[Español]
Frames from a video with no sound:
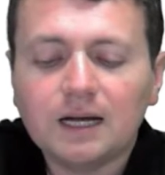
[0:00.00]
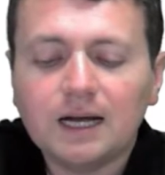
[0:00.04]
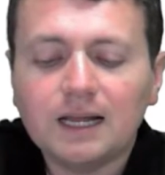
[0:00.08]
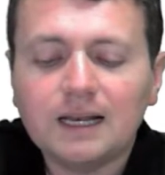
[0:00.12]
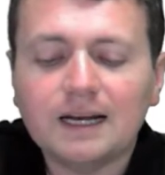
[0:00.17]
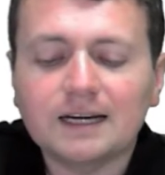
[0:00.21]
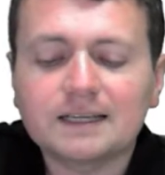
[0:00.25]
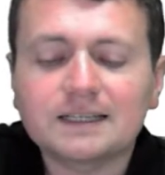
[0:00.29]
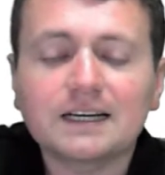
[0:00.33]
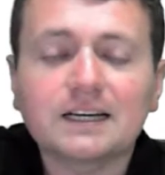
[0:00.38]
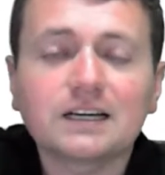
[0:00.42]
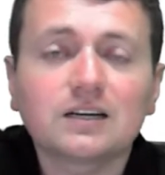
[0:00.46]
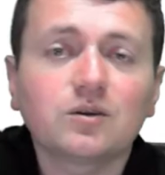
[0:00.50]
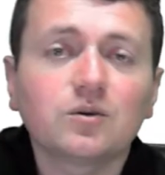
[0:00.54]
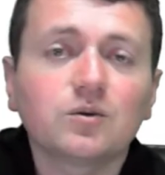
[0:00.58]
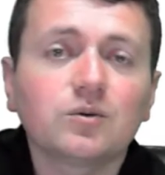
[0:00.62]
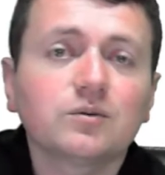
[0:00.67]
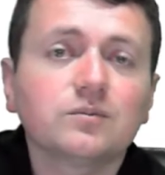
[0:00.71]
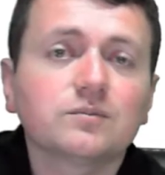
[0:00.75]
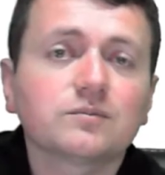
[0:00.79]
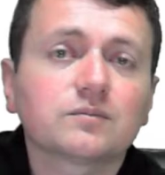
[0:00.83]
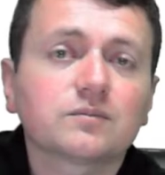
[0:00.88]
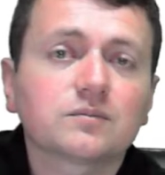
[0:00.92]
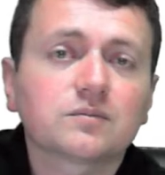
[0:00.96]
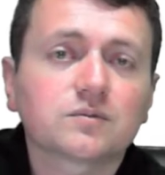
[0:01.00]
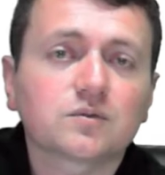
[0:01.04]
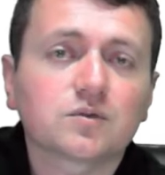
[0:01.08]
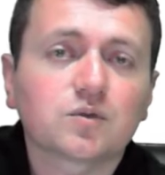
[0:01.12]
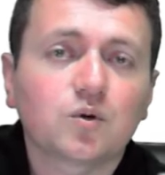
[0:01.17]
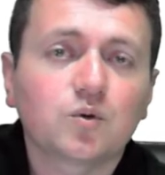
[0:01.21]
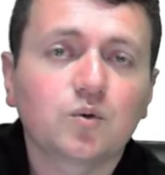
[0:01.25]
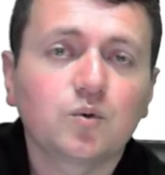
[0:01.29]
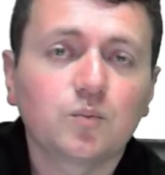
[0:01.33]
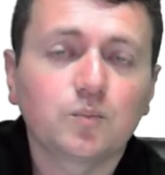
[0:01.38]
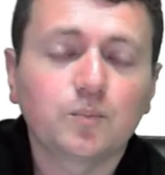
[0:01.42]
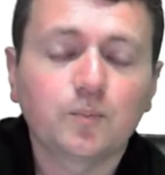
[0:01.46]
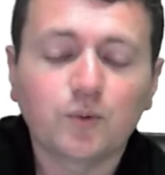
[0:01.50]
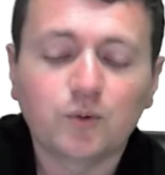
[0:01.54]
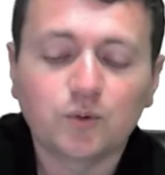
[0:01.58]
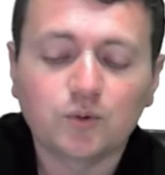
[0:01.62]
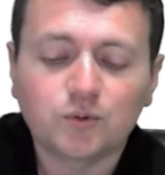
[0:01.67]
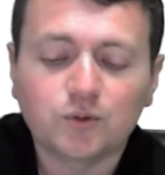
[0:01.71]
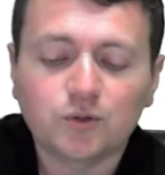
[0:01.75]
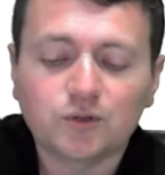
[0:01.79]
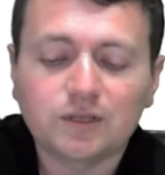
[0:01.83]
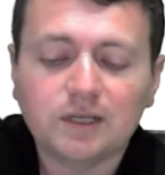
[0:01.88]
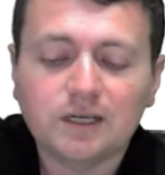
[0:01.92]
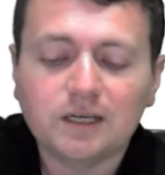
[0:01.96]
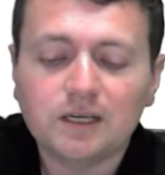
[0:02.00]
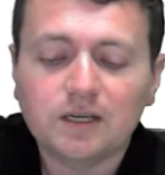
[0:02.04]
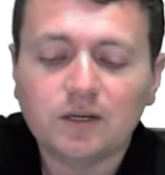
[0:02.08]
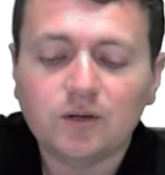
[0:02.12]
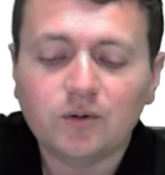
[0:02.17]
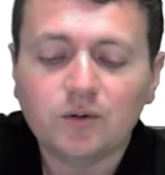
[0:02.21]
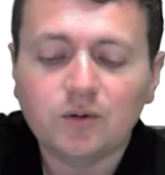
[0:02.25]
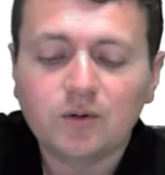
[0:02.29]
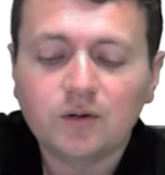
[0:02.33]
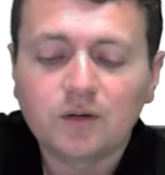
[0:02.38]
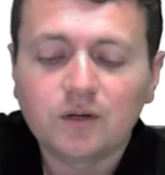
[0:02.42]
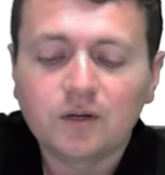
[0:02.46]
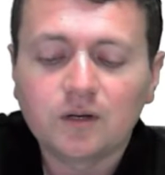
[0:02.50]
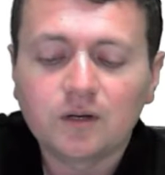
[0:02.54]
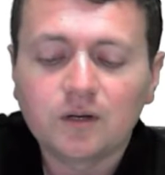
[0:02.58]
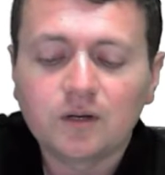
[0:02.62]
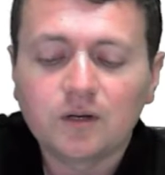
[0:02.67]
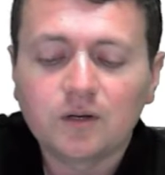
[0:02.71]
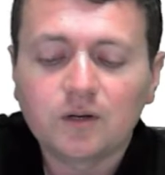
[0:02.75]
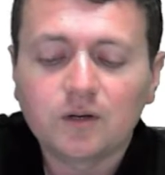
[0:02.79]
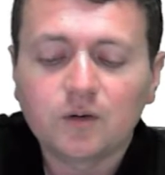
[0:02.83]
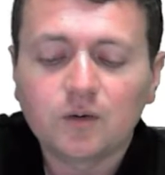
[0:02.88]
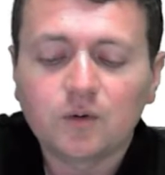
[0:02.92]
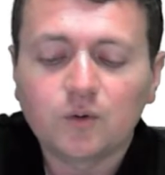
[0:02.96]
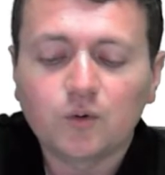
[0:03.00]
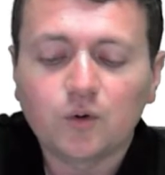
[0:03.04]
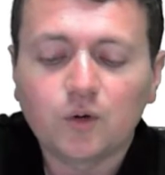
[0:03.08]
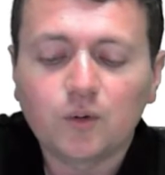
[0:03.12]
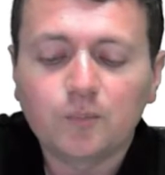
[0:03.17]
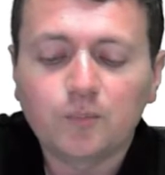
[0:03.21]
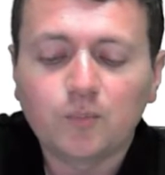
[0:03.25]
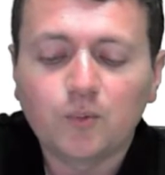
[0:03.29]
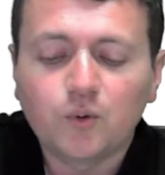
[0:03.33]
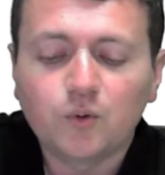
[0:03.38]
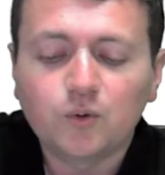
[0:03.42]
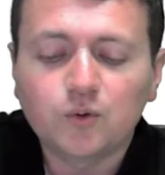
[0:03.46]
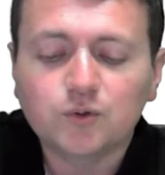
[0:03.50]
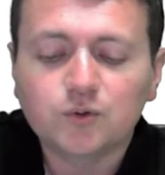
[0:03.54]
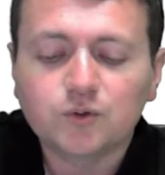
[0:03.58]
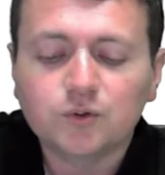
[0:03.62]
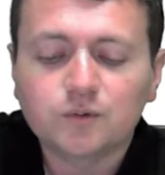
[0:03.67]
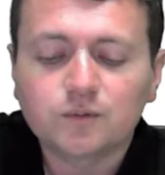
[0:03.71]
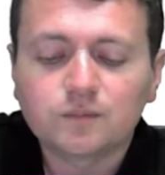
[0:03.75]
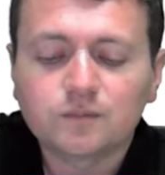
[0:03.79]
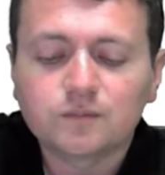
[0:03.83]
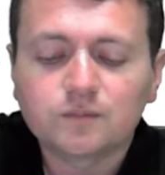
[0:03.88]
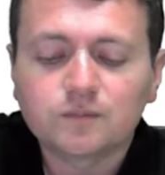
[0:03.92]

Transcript: Al arreglo, con un punto seguido, doy push